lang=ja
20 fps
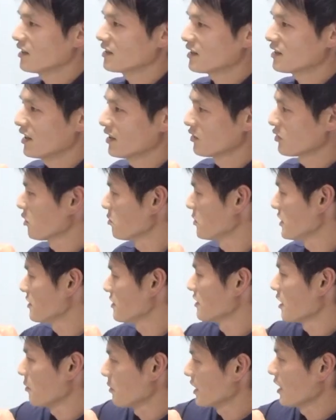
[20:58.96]
菜と水
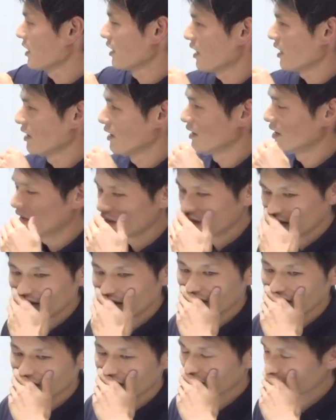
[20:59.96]
菜みたいな品
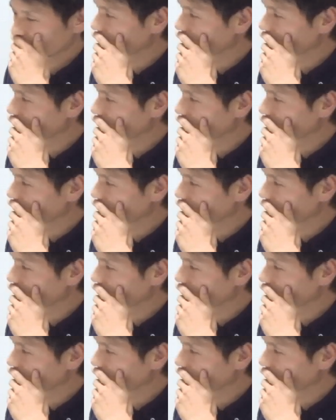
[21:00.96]
種そ